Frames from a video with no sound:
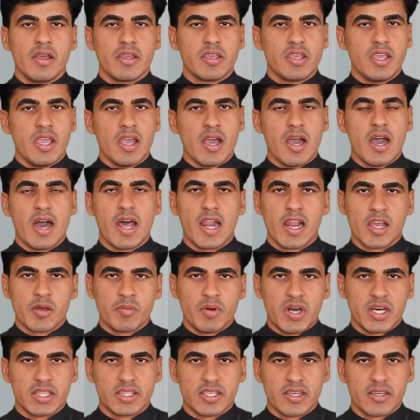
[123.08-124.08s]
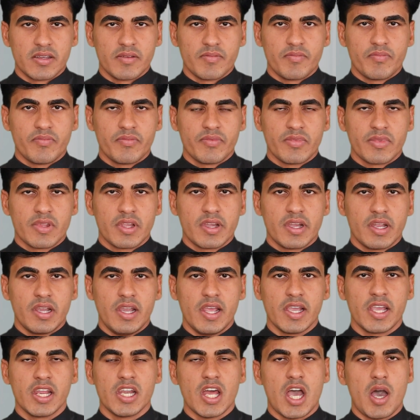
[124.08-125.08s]
ये अलग बात है
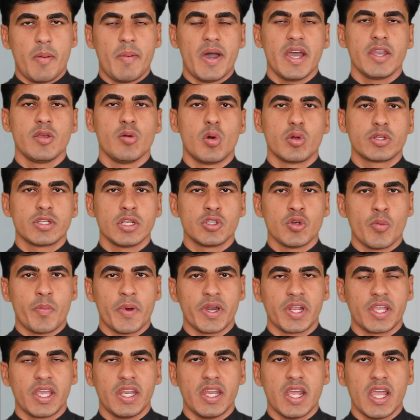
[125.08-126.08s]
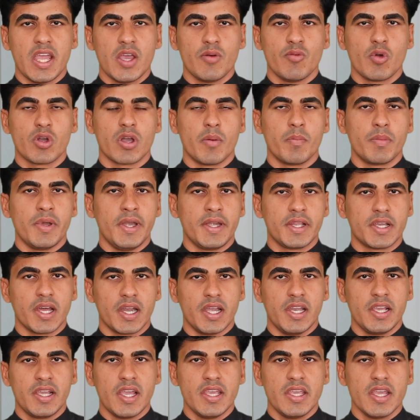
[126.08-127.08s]
लेकिन हमारी ओर से जो प्रक्रिया है वो कंप्लीट कर
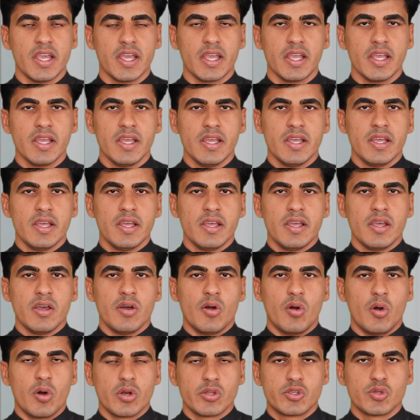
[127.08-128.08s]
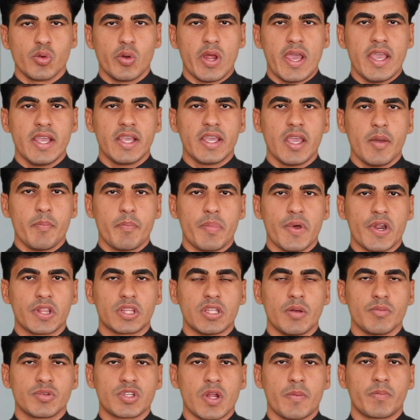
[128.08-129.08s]
ली गई है और जुलाई के
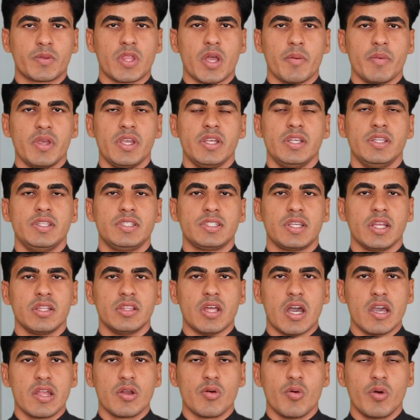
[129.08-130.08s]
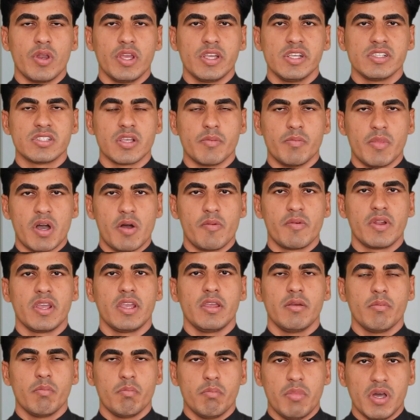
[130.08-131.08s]
प्रथम सप्ताह में इसके दायर होने की
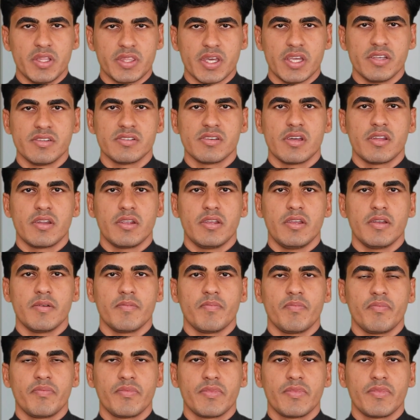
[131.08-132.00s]
संभावनाएं बताई जा रही है